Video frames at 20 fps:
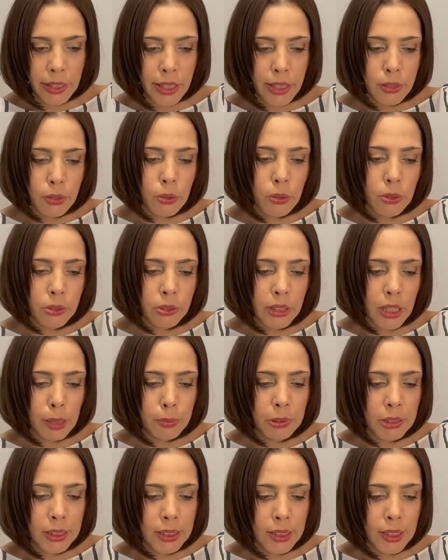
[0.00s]
ソウル
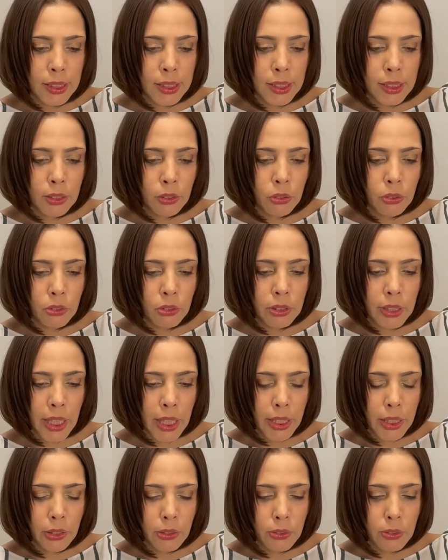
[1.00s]
株式市場の
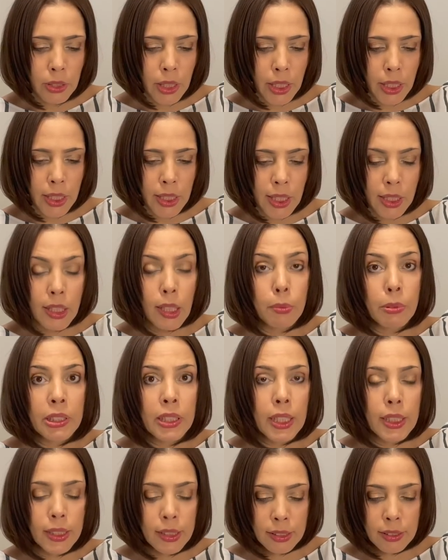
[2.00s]
代表的な株
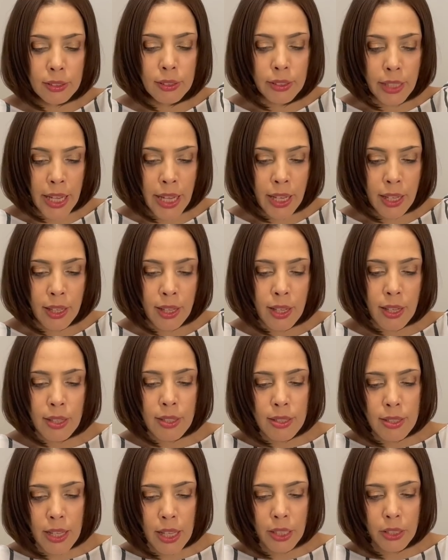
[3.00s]
価指数で、
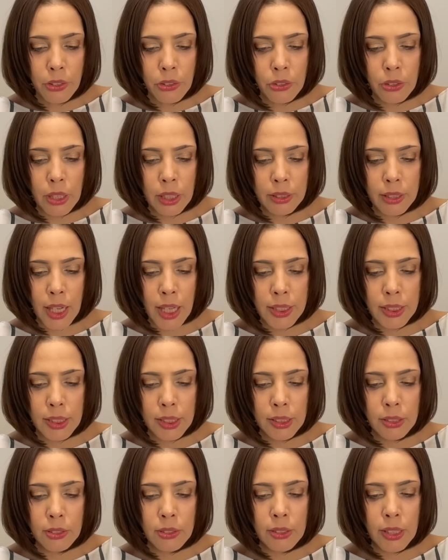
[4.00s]

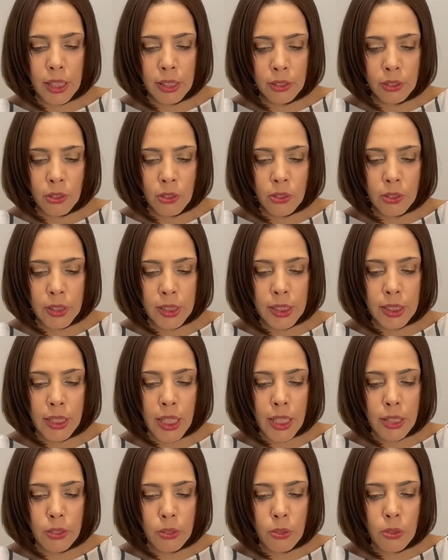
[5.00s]
1980年の時
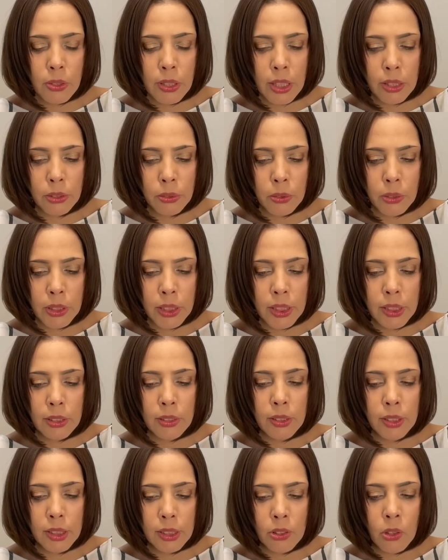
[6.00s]
価総額を基
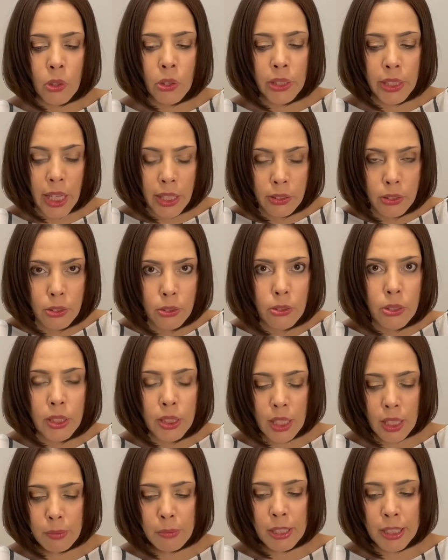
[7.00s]
準値の100とし
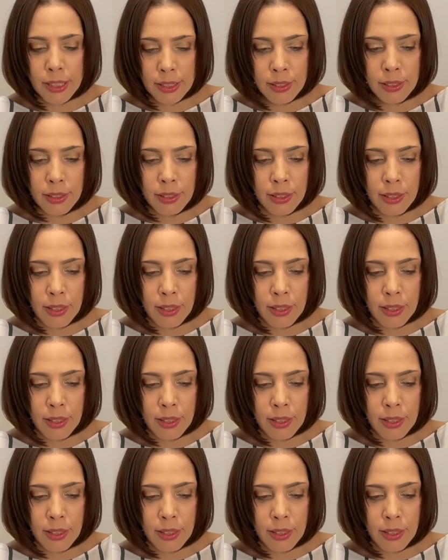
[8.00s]
ています。